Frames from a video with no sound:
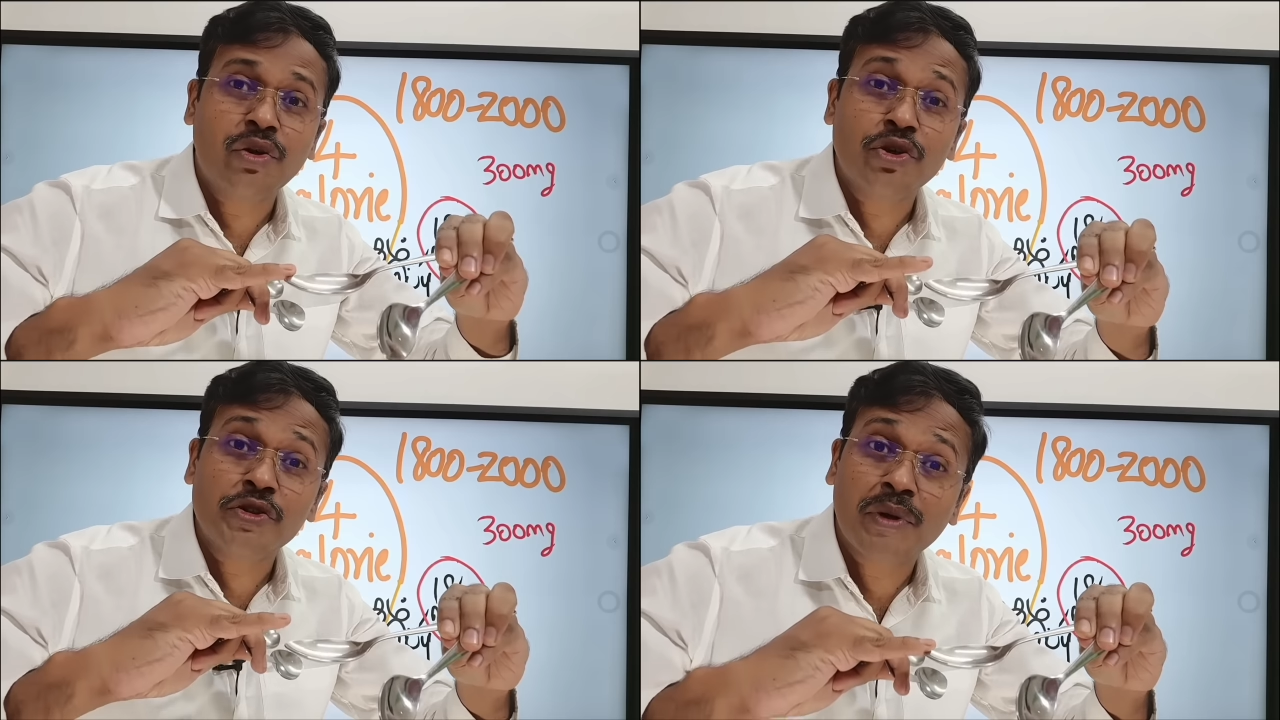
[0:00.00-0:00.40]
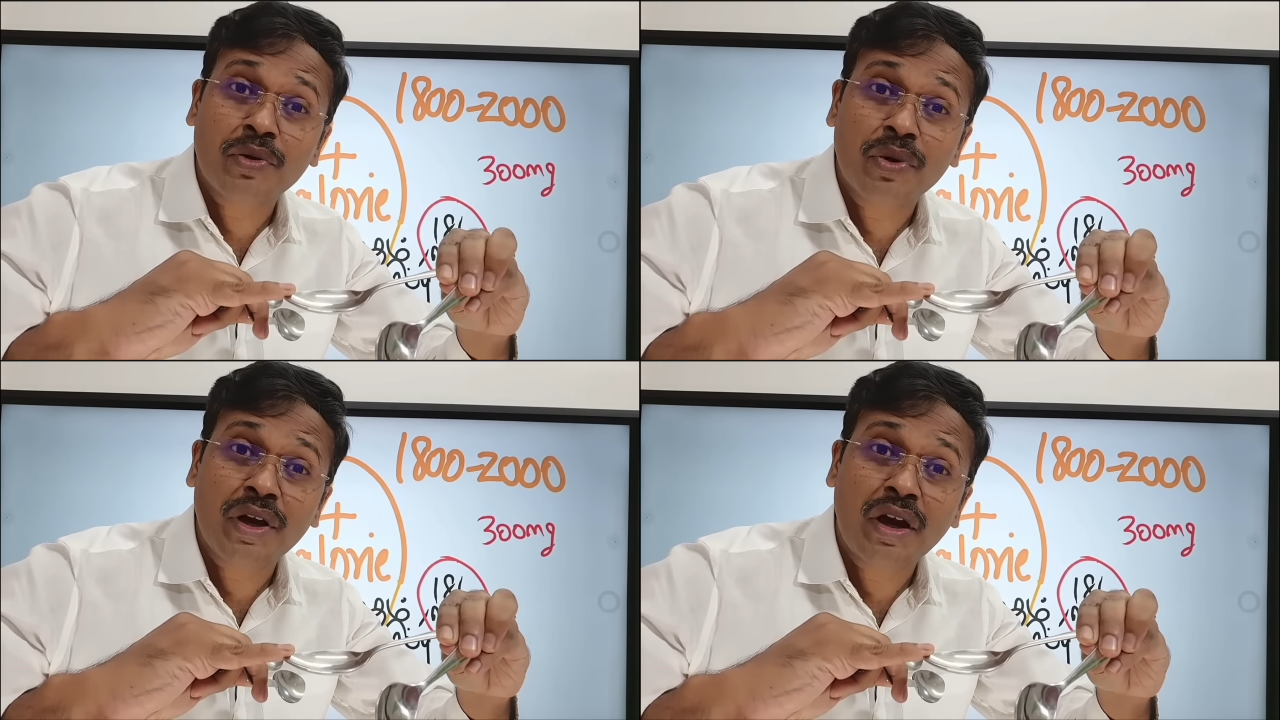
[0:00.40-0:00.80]
யூஸ்
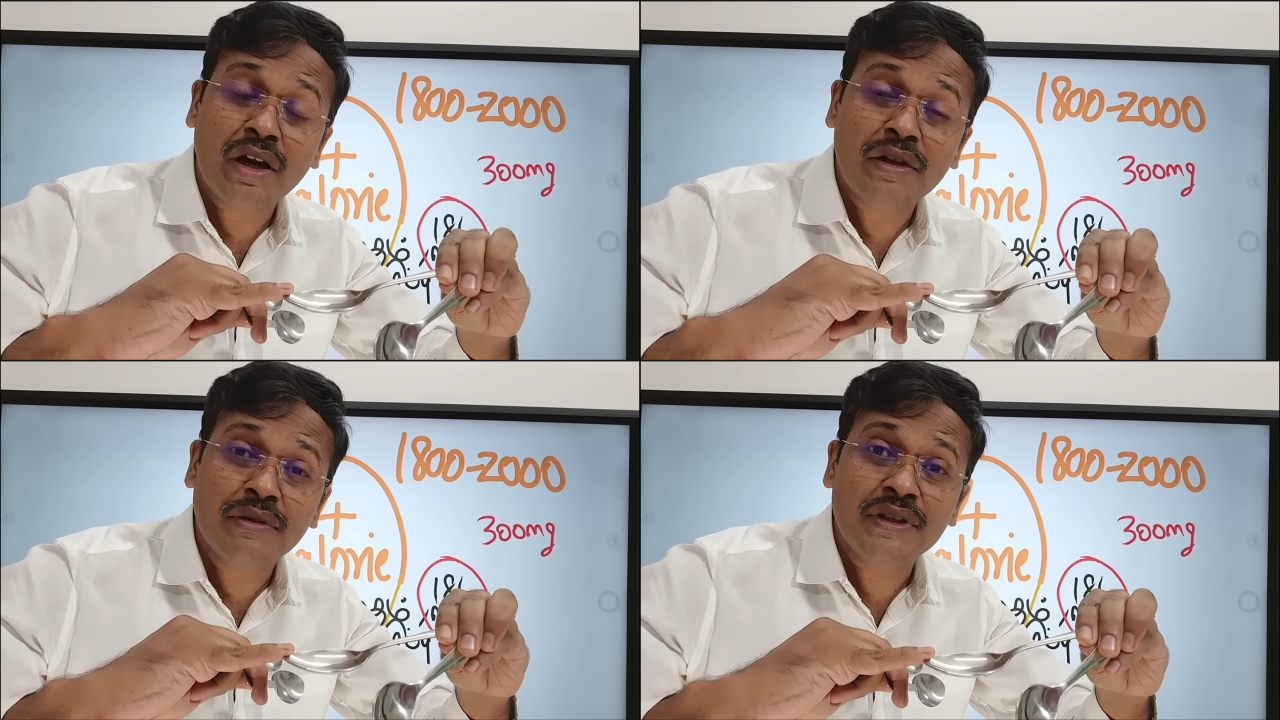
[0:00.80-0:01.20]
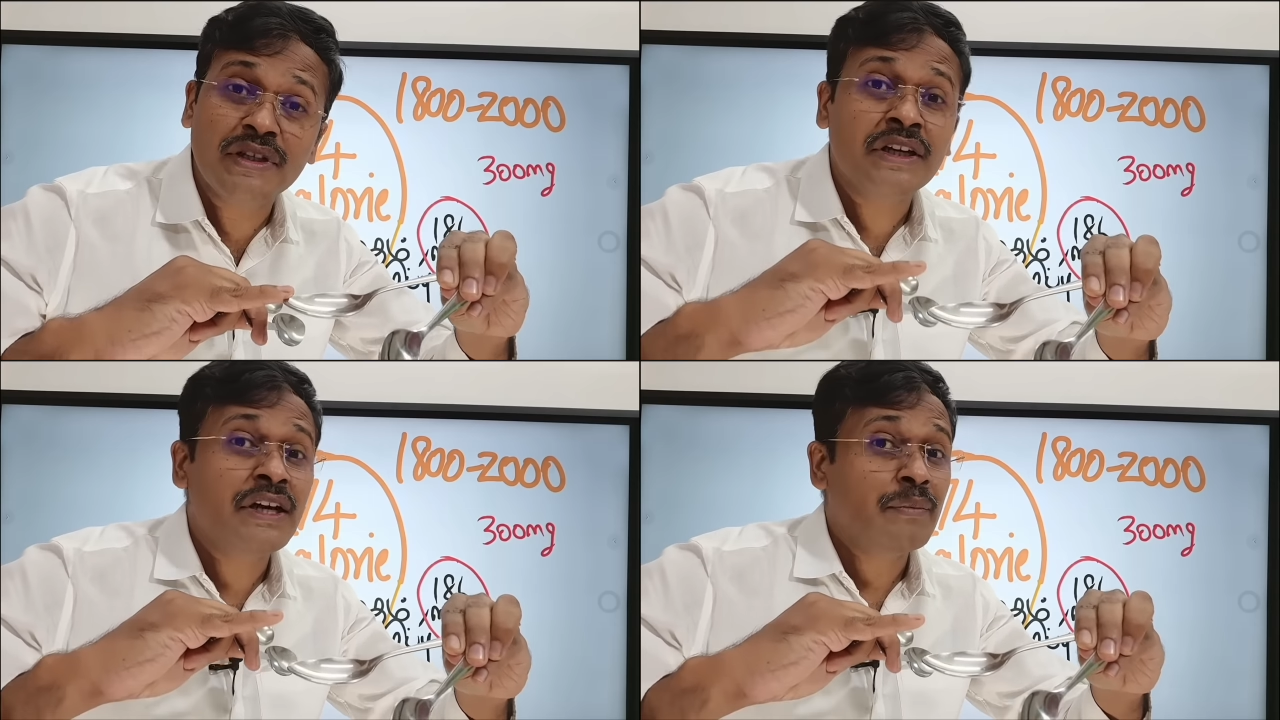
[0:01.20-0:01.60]
பண்ணக்கூடிய ஆயில் வந்து
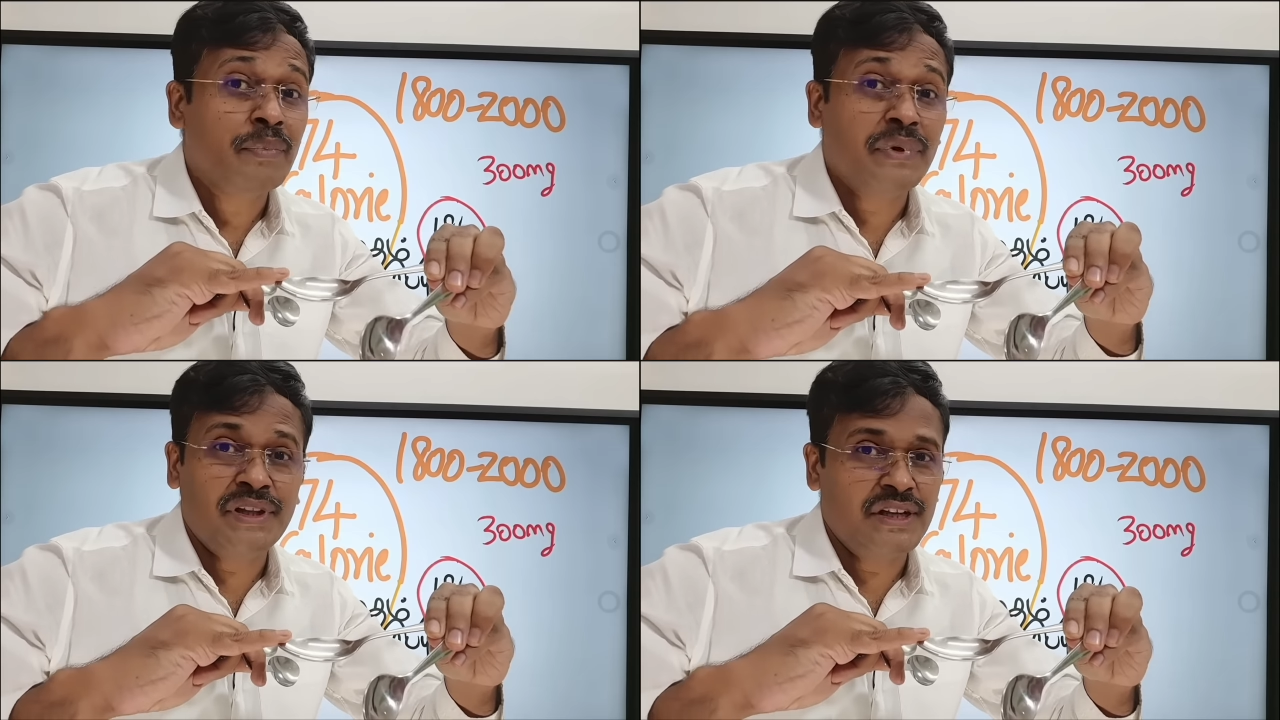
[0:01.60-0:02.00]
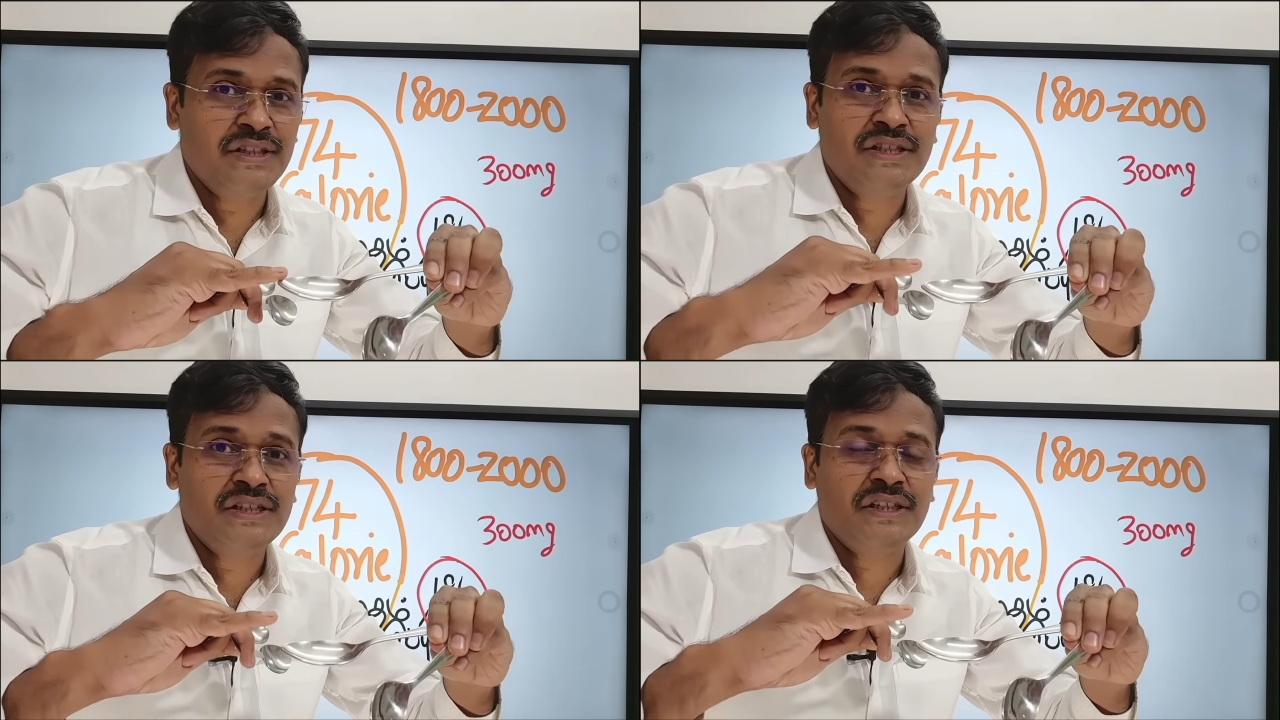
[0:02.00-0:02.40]

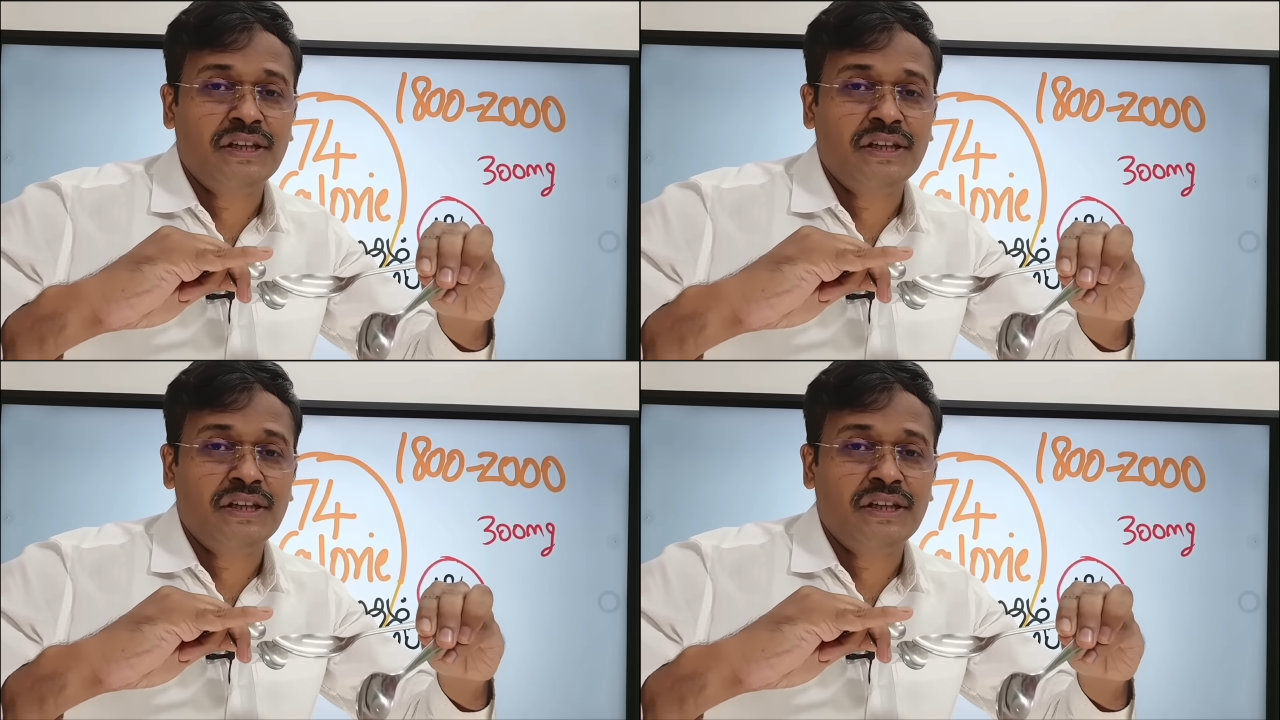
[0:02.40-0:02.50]
பதினஞ்சு